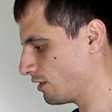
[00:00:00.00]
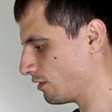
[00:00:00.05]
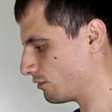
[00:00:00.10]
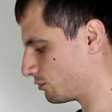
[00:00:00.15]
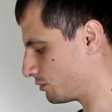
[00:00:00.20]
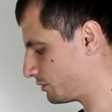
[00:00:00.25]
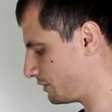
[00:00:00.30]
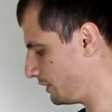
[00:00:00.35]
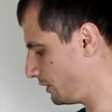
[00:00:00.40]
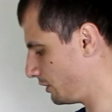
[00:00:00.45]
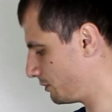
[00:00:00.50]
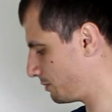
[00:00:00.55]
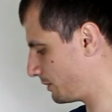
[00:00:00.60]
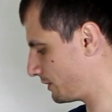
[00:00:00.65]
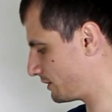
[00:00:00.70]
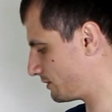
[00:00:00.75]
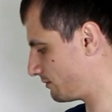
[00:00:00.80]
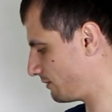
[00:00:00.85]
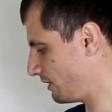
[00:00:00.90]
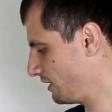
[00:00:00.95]
Внутри он
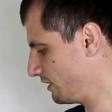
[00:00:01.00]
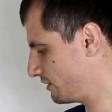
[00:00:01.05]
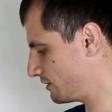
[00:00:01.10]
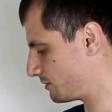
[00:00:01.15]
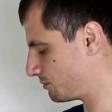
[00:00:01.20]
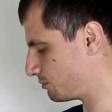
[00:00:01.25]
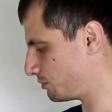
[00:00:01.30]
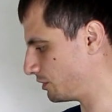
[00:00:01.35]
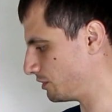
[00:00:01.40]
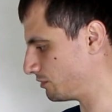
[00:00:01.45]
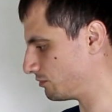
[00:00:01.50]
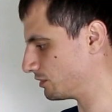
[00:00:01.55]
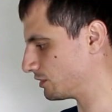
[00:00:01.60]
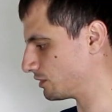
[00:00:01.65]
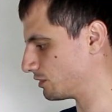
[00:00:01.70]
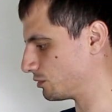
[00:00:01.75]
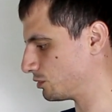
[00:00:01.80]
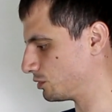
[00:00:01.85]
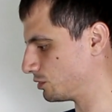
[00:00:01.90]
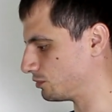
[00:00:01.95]
представляет собой вот
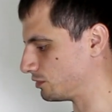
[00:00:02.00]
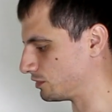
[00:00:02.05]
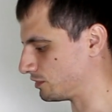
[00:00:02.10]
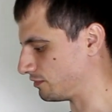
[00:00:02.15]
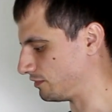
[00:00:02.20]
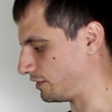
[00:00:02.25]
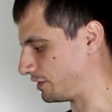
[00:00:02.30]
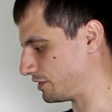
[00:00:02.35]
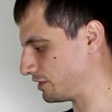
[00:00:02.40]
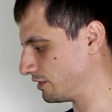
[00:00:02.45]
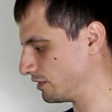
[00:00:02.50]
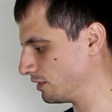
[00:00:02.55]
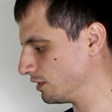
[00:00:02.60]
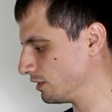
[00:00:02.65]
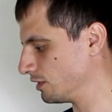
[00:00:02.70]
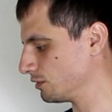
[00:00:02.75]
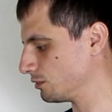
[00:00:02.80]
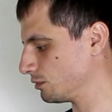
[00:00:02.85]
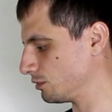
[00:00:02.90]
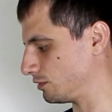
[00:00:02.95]
такую вот вещь.
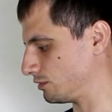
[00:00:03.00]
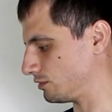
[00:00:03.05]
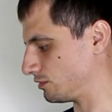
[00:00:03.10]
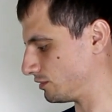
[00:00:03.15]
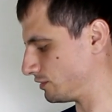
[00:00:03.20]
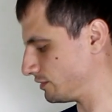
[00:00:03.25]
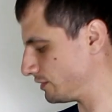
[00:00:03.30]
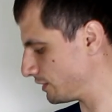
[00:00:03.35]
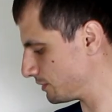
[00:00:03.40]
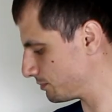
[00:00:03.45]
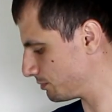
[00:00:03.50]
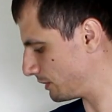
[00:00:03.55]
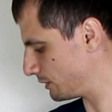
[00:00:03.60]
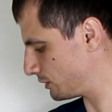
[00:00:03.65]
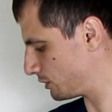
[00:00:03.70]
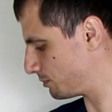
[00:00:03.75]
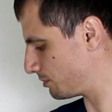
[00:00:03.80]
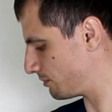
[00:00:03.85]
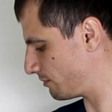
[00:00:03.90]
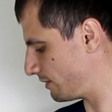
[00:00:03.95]
То есть здесь
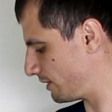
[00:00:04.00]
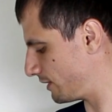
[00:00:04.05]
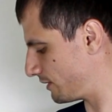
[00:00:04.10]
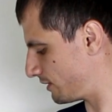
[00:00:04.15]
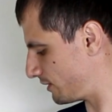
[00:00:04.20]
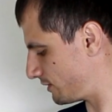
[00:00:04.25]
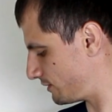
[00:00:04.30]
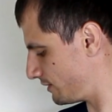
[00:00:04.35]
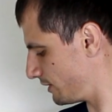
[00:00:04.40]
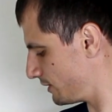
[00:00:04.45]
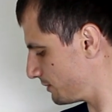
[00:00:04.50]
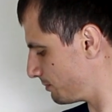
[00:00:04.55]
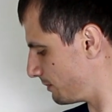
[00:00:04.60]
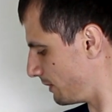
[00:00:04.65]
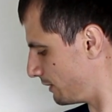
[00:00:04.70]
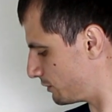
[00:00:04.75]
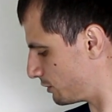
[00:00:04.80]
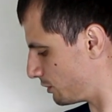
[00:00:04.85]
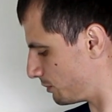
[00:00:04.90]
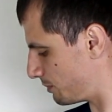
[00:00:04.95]
плата управления, здесь
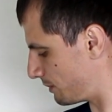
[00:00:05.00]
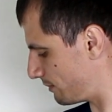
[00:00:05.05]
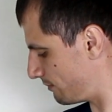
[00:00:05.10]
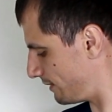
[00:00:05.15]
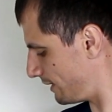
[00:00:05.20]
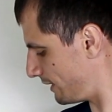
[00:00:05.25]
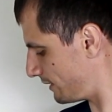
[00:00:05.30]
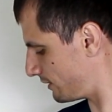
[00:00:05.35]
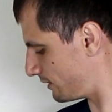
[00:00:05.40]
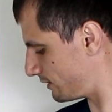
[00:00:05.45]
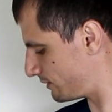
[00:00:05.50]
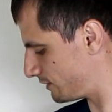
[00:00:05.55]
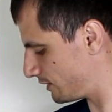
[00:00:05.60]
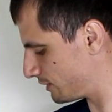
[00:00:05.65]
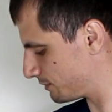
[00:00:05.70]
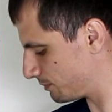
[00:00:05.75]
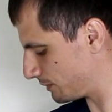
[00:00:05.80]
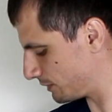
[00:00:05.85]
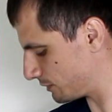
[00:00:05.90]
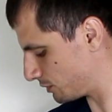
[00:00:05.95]
плата управления,
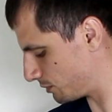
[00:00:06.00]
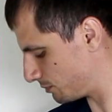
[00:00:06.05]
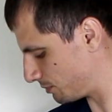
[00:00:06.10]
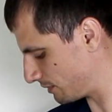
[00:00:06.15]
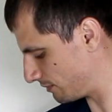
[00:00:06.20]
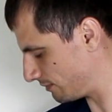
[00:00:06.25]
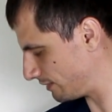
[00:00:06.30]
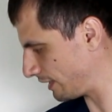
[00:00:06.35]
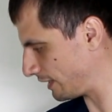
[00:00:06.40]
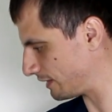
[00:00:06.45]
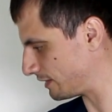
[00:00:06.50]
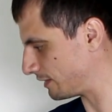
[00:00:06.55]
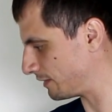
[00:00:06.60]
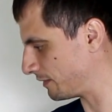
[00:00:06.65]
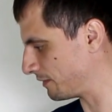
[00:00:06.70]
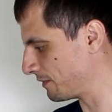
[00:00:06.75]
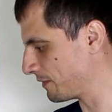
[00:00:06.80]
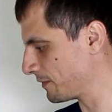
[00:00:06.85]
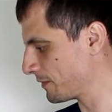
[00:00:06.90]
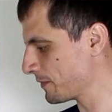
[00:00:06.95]
здесь плата управления –
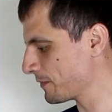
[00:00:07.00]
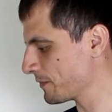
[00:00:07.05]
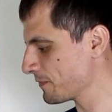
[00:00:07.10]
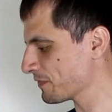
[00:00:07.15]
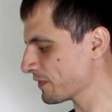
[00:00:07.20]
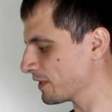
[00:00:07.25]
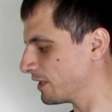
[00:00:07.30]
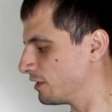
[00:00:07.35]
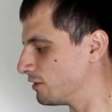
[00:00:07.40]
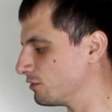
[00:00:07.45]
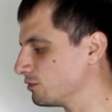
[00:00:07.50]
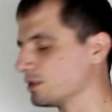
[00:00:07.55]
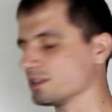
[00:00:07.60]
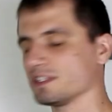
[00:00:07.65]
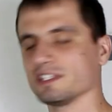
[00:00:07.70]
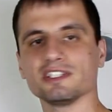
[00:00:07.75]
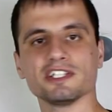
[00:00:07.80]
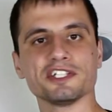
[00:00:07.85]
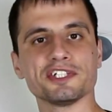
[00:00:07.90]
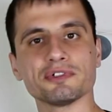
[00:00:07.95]
вот.
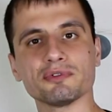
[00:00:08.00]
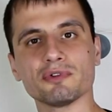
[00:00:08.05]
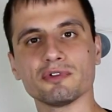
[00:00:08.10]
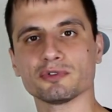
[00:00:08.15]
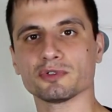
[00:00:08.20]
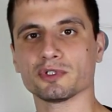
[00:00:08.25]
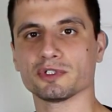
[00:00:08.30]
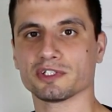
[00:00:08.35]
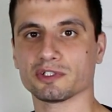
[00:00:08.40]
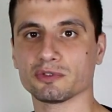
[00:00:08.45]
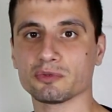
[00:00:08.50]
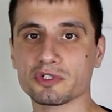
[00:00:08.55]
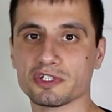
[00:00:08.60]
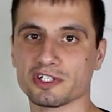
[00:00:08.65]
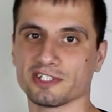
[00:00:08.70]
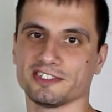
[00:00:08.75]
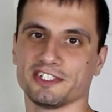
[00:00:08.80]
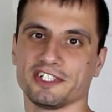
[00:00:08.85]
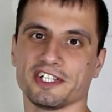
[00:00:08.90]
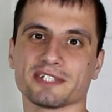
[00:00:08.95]
И для чего все это
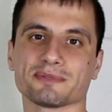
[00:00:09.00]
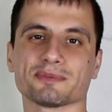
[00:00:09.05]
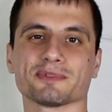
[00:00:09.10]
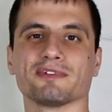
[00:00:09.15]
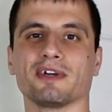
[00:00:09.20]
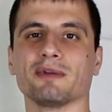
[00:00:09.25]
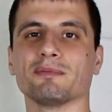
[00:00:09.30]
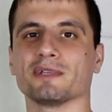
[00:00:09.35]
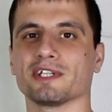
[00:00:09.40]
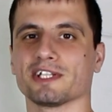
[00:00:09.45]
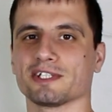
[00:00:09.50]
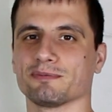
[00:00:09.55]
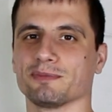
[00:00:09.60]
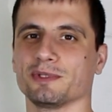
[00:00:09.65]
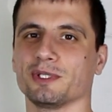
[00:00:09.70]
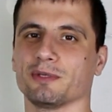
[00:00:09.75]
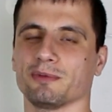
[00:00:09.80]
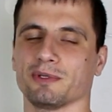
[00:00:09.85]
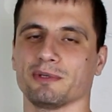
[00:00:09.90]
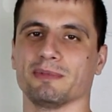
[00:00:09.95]
нужно, сейчас мы с вами
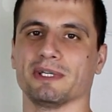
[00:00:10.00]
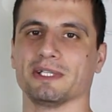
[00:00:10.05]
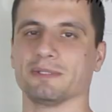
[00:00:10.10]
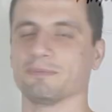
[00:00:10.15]
разберем, ребят.